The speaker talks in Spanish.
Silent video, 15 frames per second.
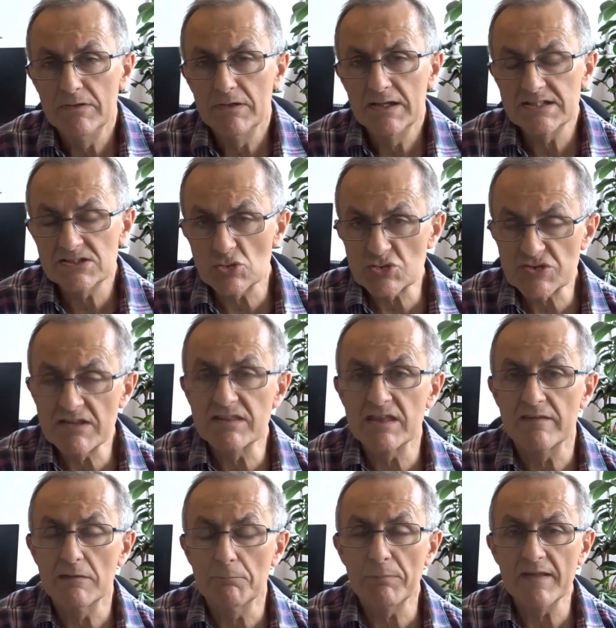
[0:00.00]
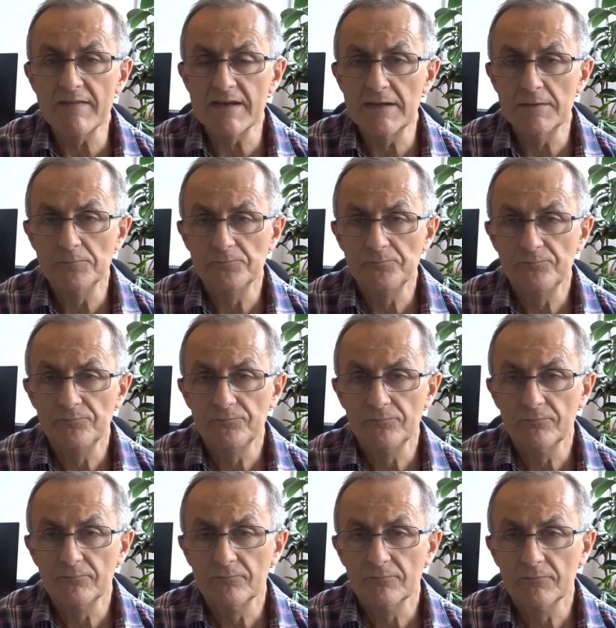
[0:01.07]
esta ausencia del padre,
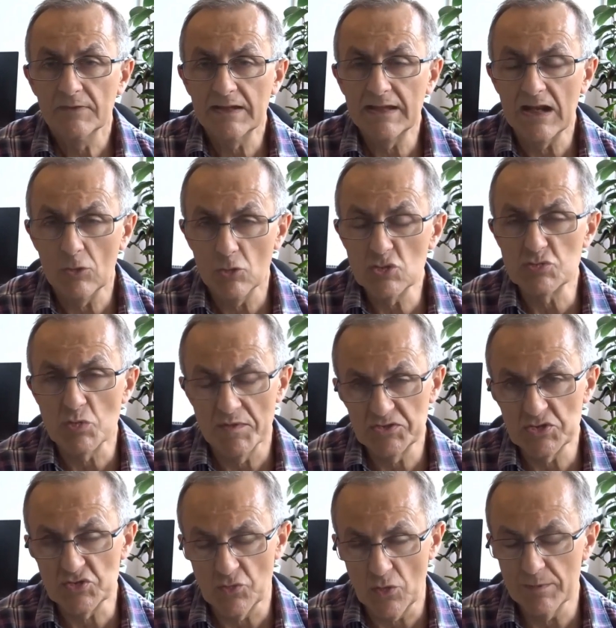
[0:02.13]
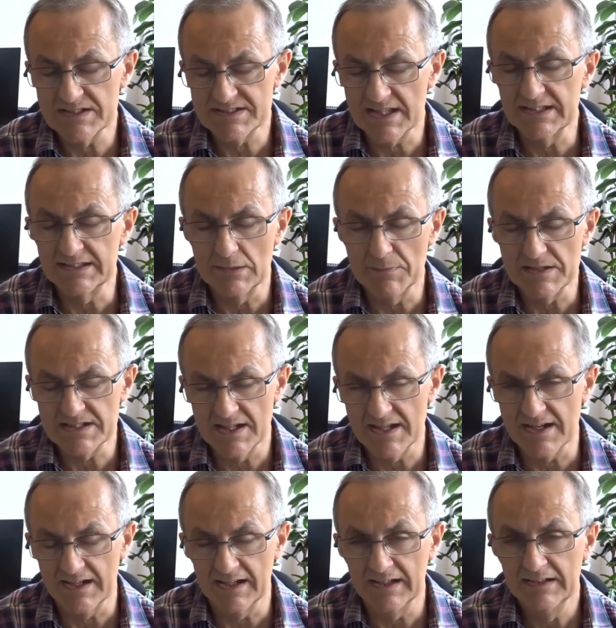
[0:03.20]
que en algunos momentos fue bastante más
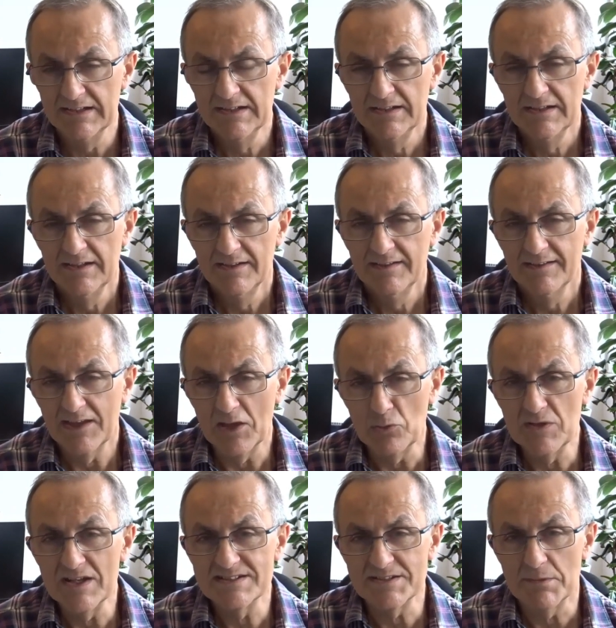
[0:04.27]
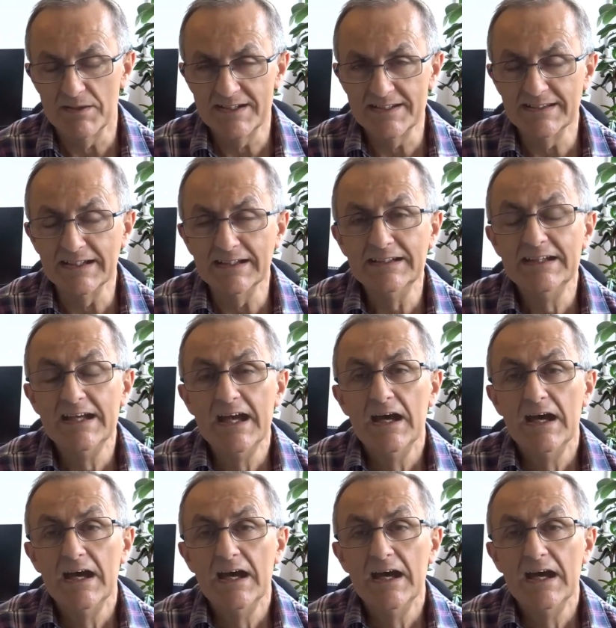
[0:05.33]
larga que una semanita,